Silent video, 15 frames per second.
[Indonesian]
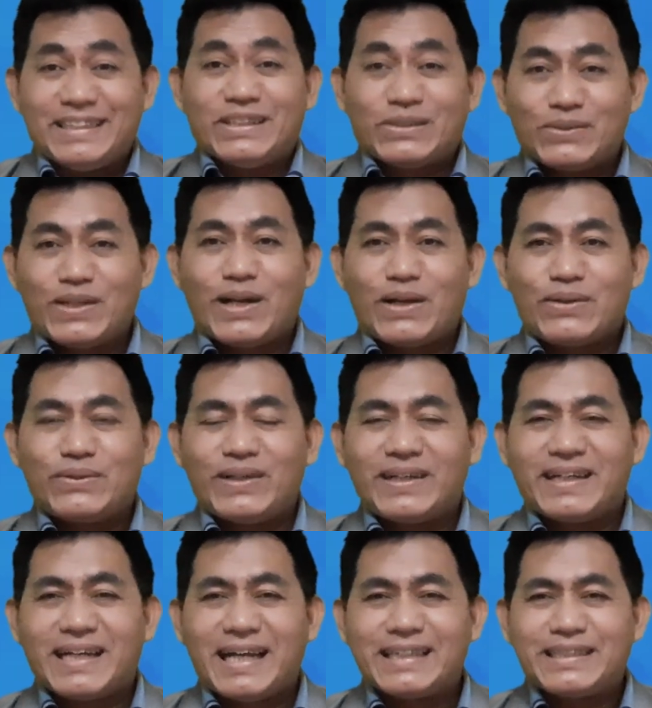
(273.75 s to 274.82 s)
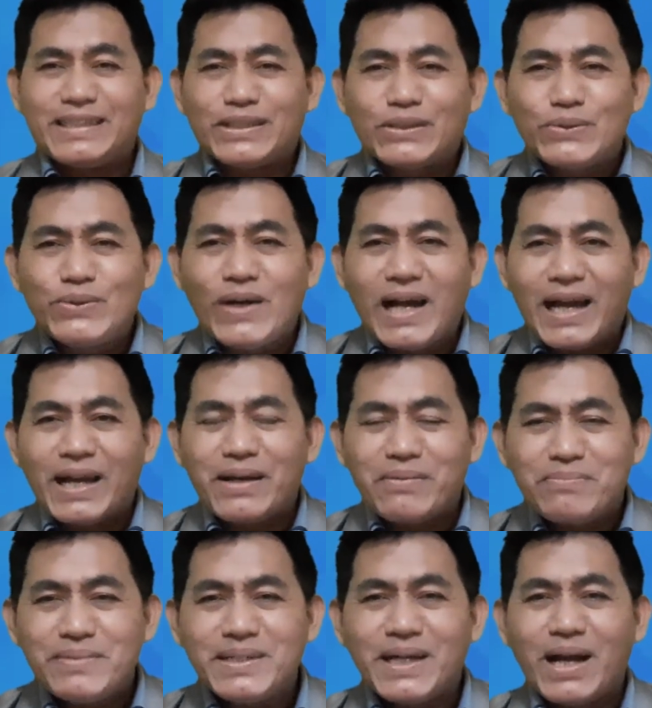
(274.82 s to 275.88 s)
ku yang kekasih Tuhan
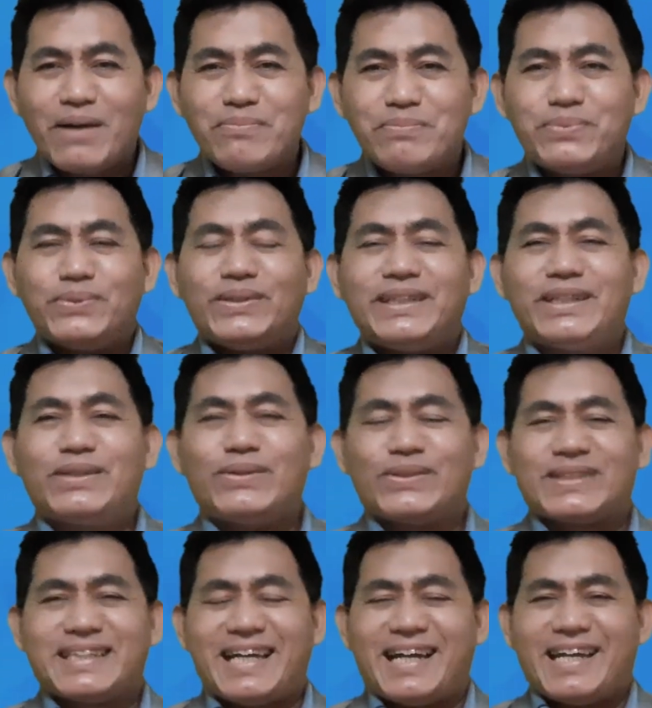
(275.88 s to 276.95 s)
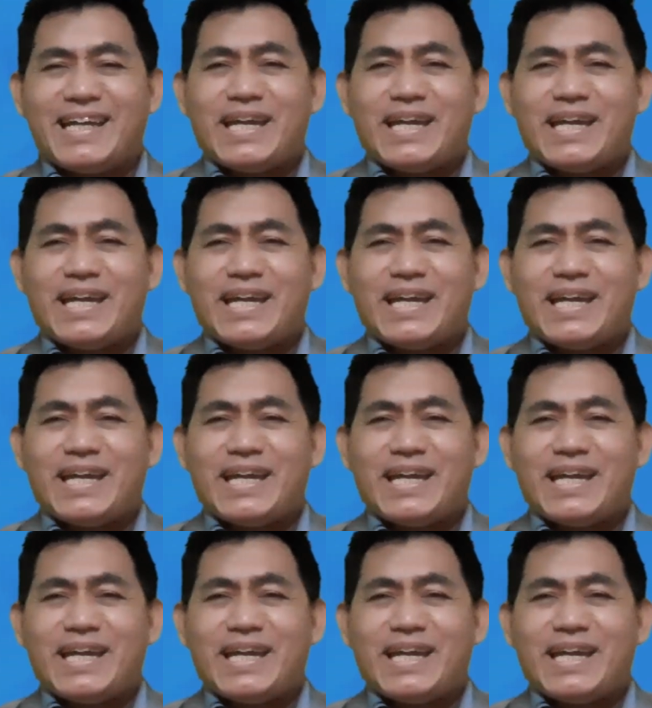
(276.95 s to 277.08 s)
mengampuni dosa.